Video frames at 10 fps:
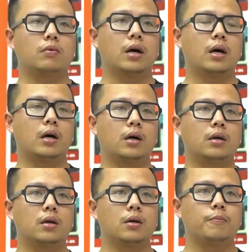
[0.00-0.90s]
và
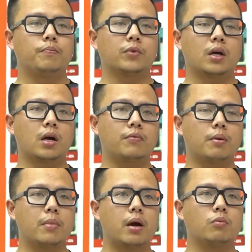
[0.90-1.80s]
các cái
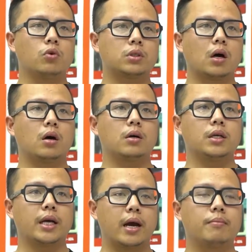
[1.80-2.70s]
phần mềm hỗ trợ
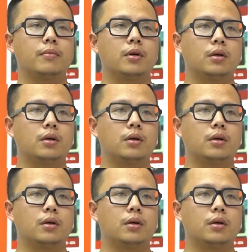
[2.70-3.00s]
đi kèm.